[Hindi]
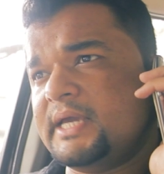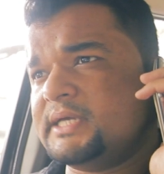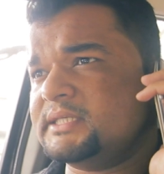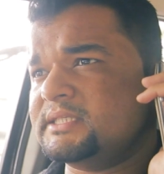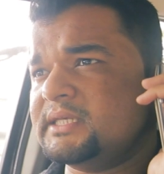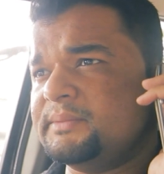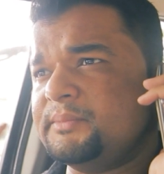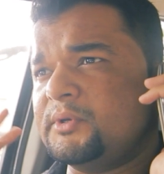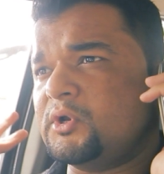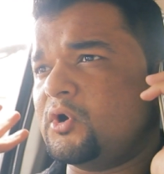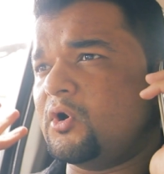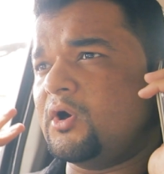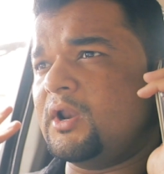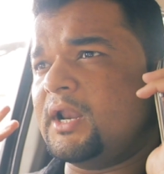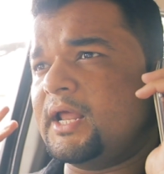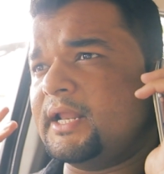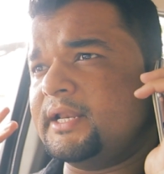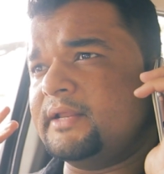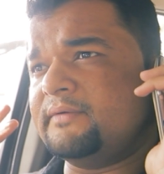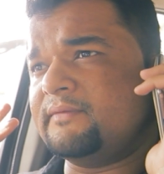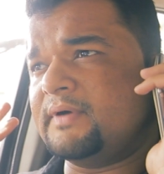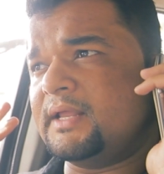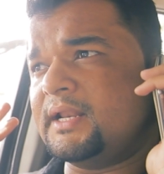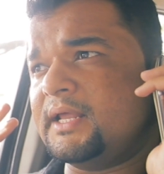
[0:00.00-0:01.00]
एक से भी कॉल
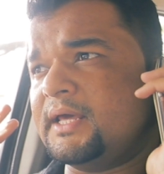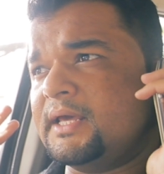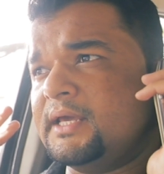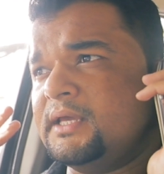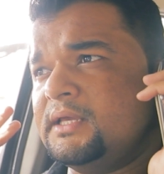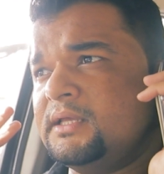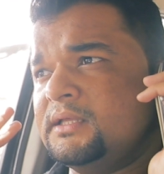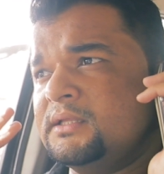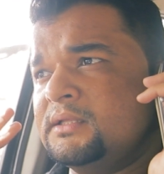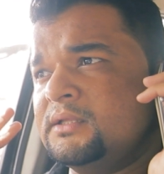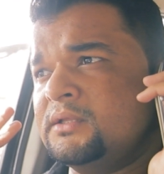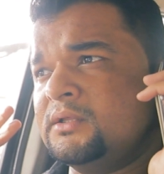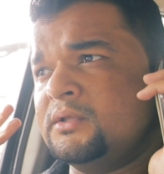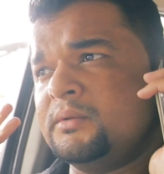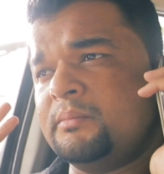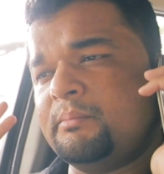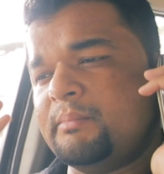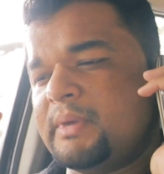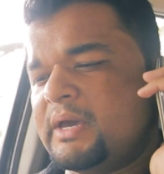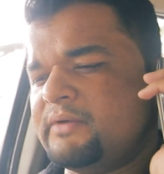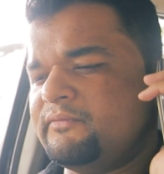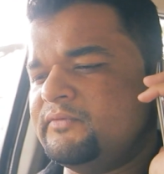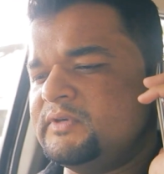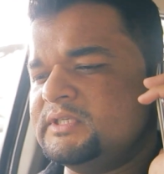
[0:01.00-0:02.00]
आने वाला है
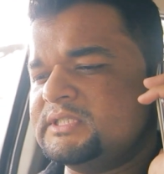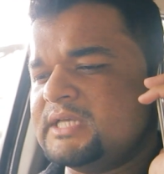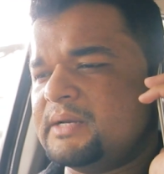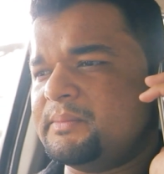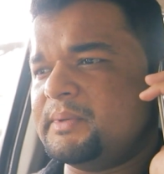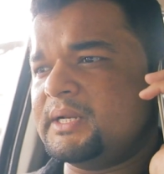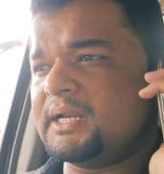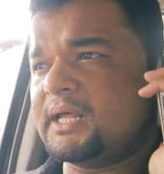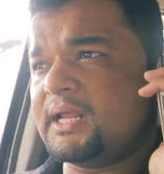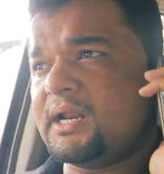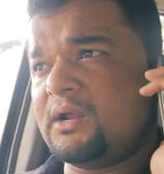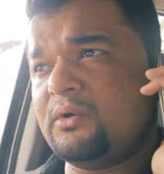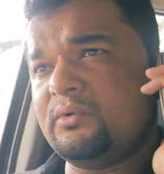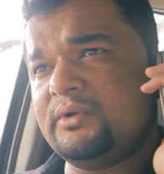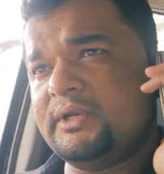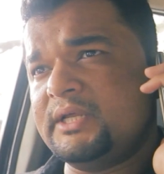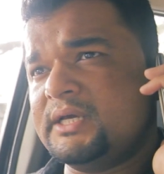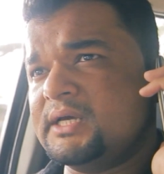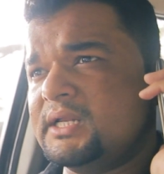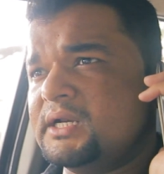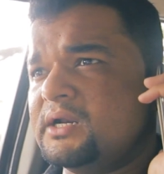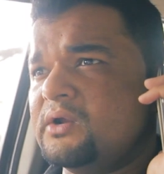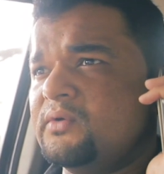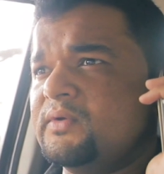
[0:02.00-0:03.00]
मैं वीजा बना रहा हूँ
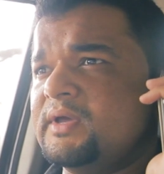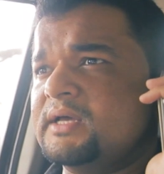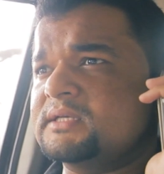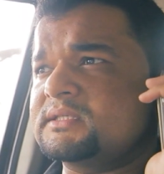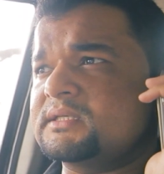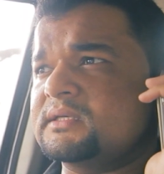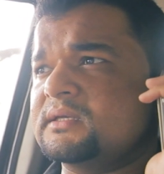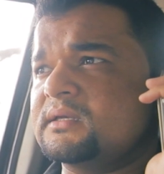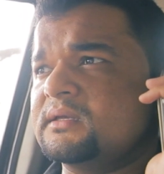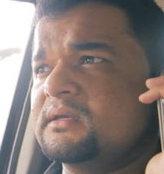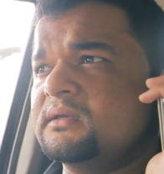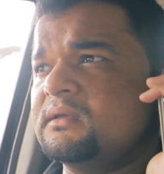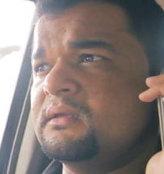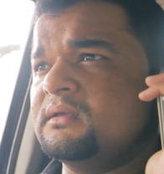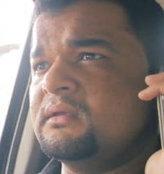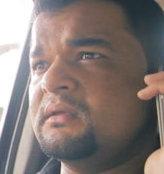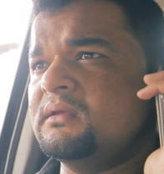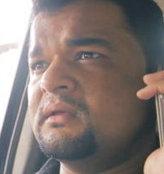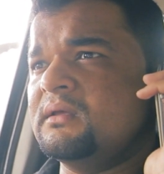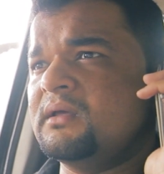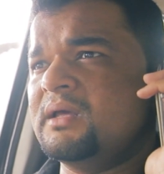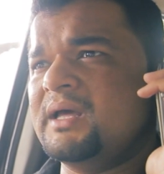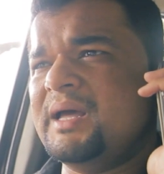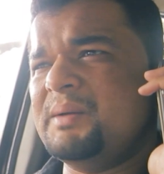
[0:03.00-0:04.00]
निकल रहा हूँ यहाँ से
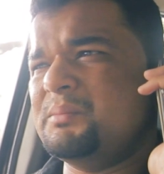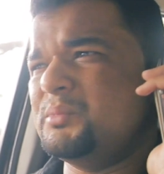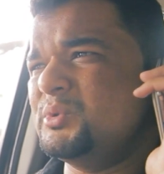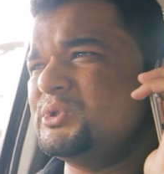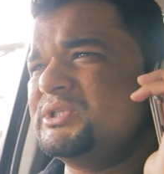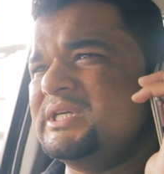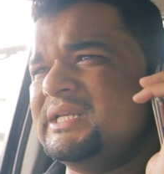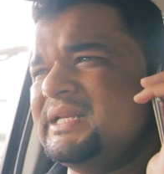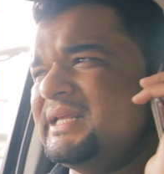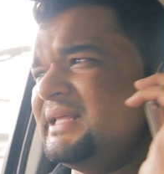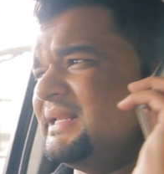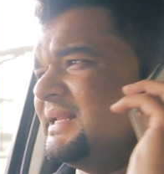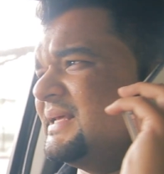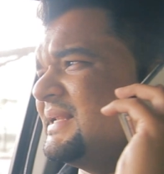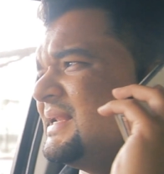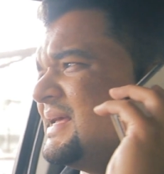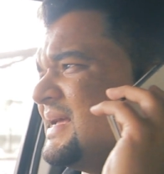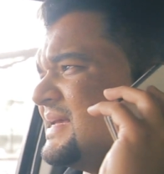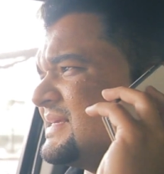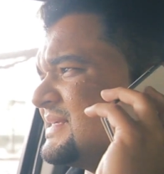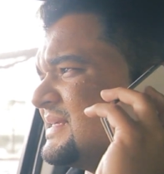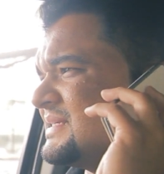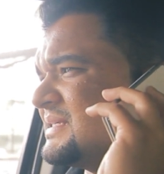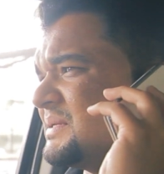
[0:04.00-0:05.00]
मुझे नहीं
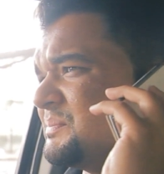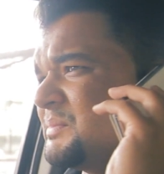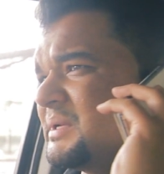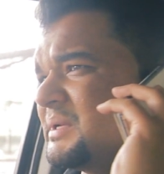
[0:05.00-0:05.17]
रहना ऐसे सब